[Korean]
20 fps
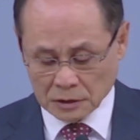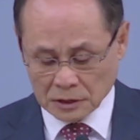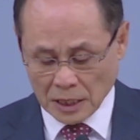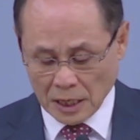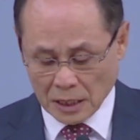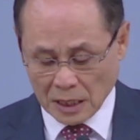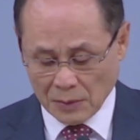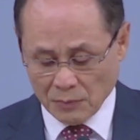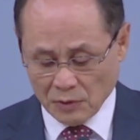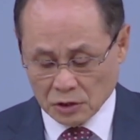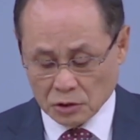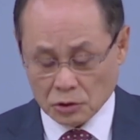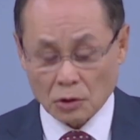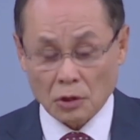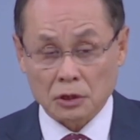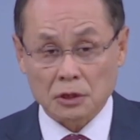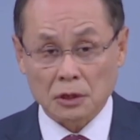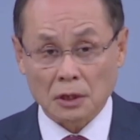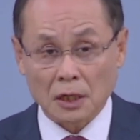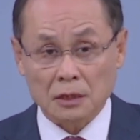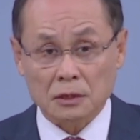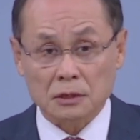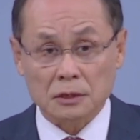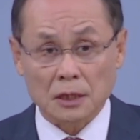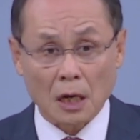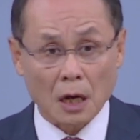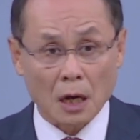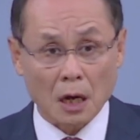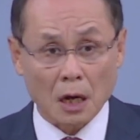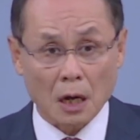사람이 쓰러지나
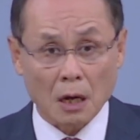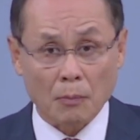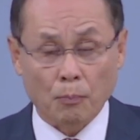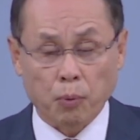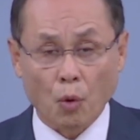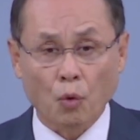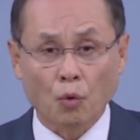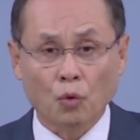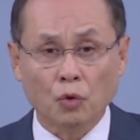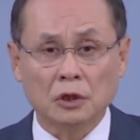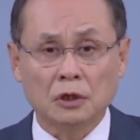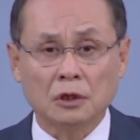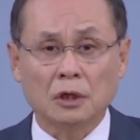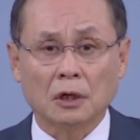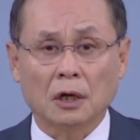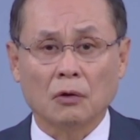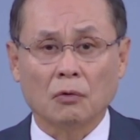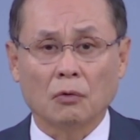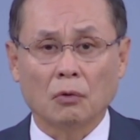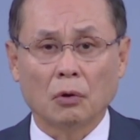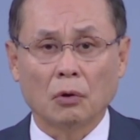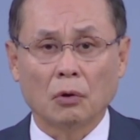싹 보고 있더라고.